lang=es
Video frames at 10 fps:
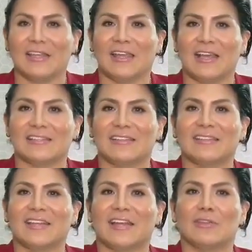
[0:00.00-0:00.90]
hace
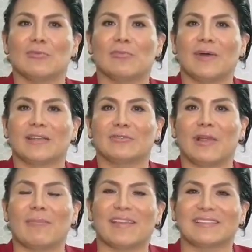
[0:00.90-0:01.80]
entrega de un par,
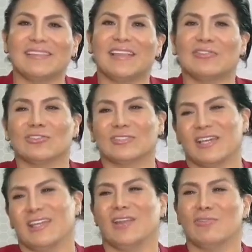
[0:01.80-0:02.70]
una partida
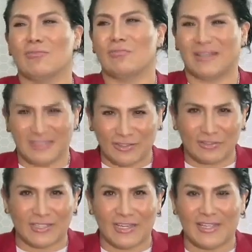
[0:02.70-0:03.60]
notarial o un parte
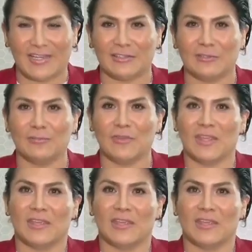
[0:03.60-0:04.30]
notarial, ¿no?